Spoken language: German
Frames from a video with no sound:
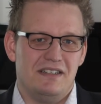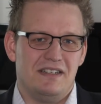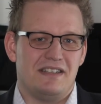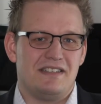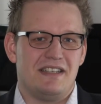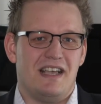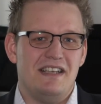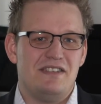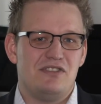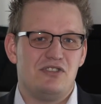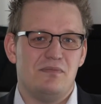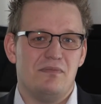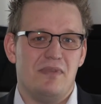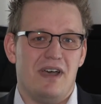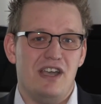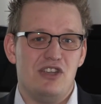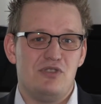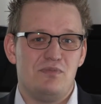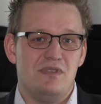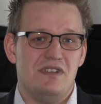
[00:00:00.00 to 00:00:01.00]
Das heißt zum
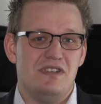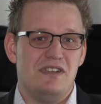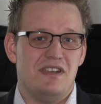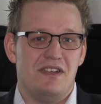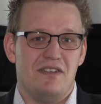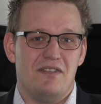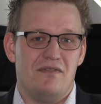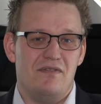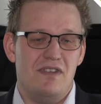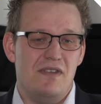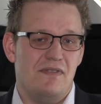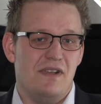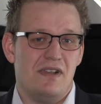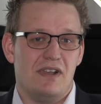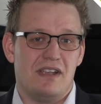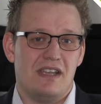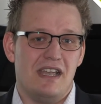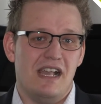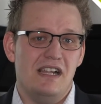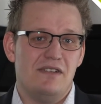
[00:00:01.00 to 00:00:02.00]
Beispiel, wie
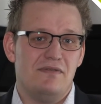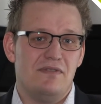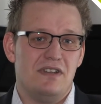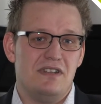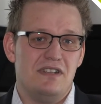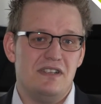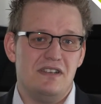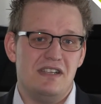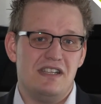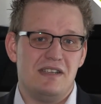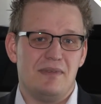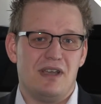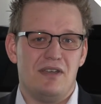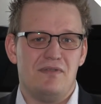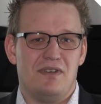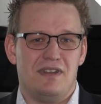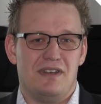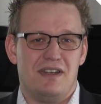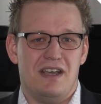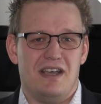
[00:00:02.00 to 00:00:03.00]
viel Geld verdiene ich im
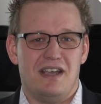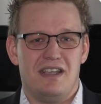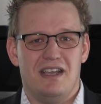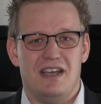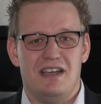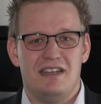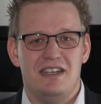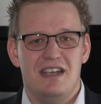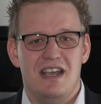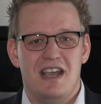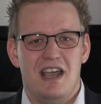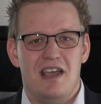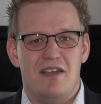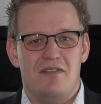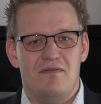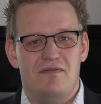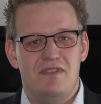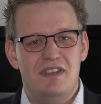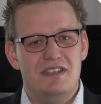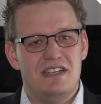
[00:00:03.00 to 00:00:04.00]
Referendariat,
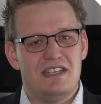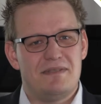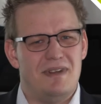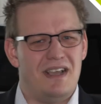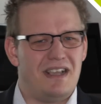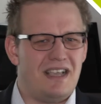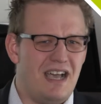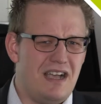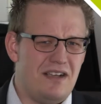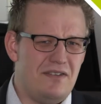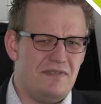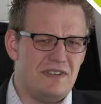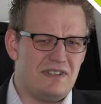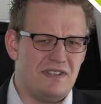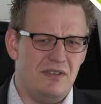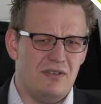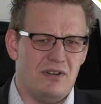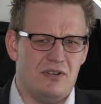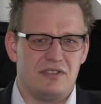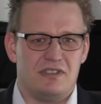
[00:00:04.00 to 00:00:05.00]
wie sieht es mit der
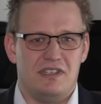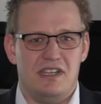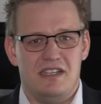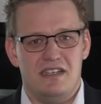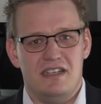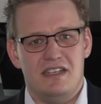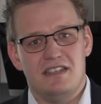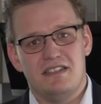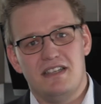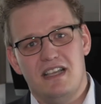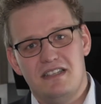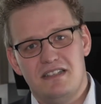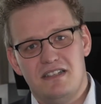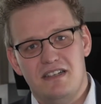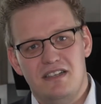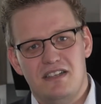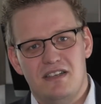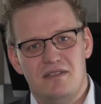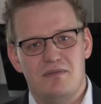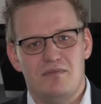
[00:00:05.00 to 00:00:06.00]
Krankenversicherung aus, gehe ich in die
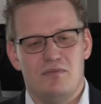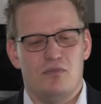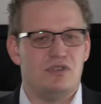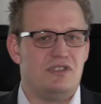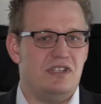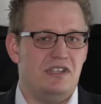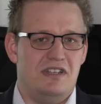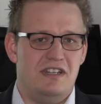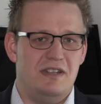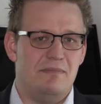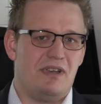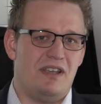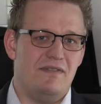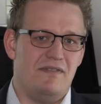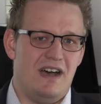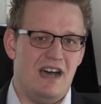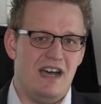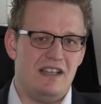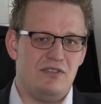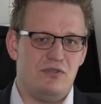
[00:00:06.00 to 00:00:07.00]
gesetzliche, muss ich in die
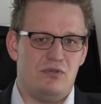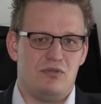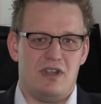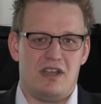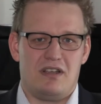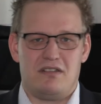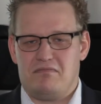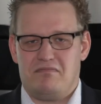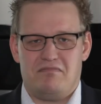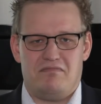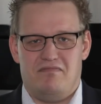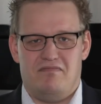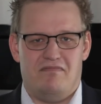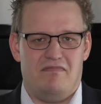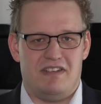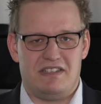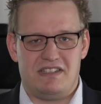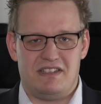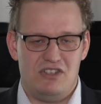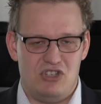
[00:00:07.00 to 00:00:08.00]
private oder
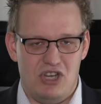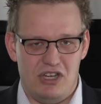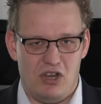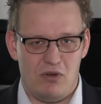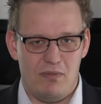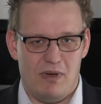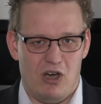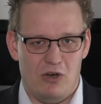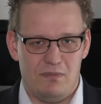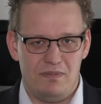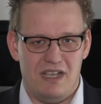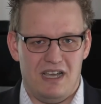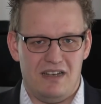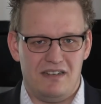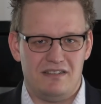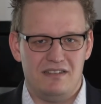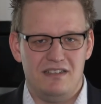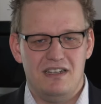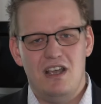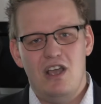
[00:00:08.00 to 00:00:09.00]
was steht da überhaupt
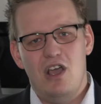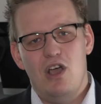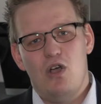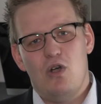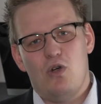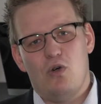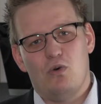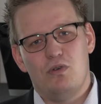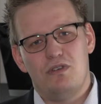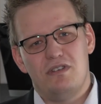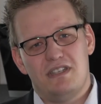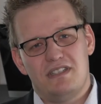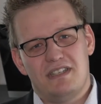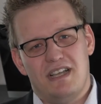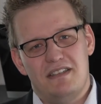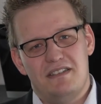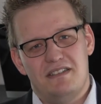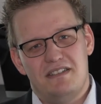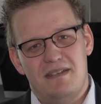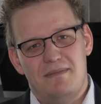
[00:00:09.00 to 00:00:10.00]
an? Und das
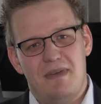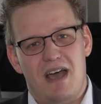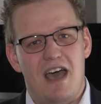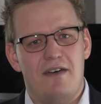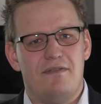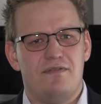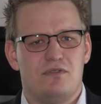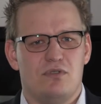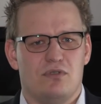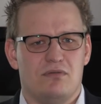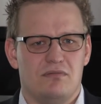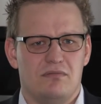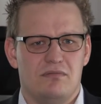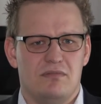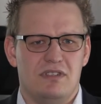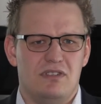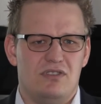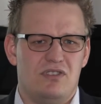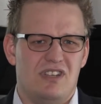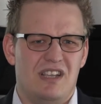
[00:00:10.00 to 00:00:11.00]
ganze Thema Haftung.
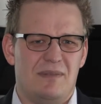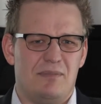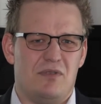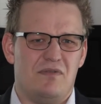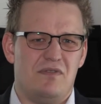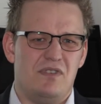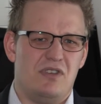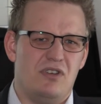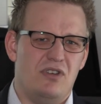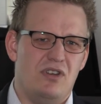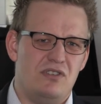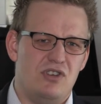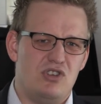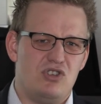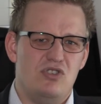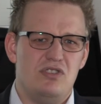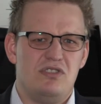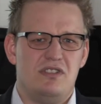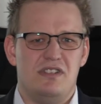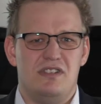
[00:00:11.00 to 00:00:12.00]
Mensch, ich habe irgendwie gehört, die
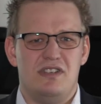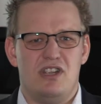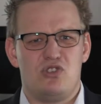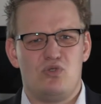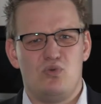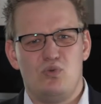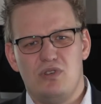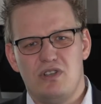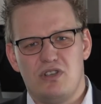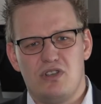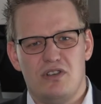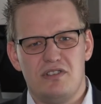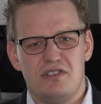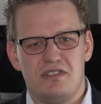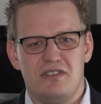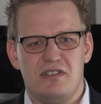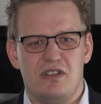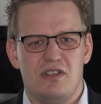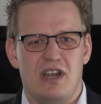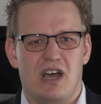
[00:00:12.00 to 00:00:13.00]
Schlüssel in der Schule
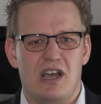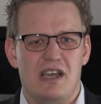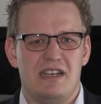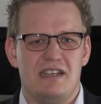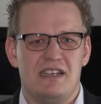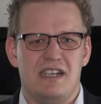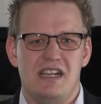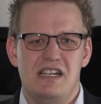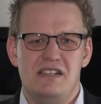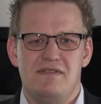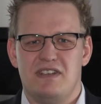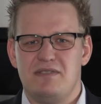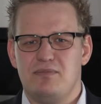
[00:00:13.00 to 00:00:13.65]
kosten ein Heidengeld.